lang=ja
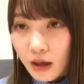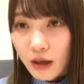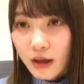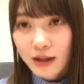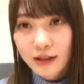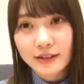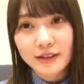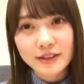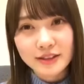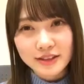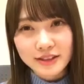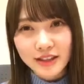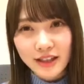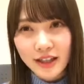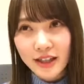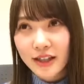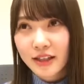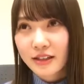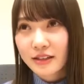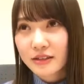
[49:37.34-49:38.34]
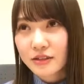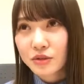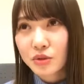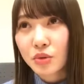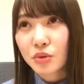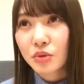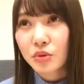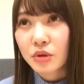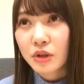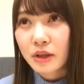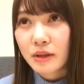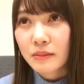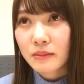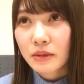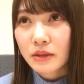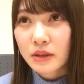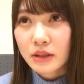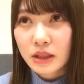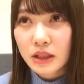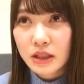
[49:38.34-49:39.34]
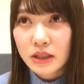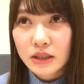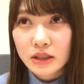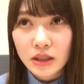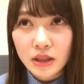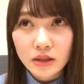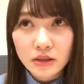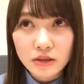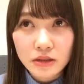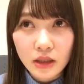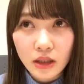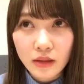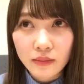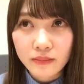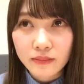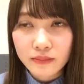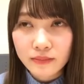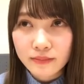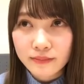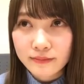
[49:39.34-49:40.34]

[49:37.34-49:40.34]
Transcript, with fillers: あ、握手会、そう、年末年始あるね。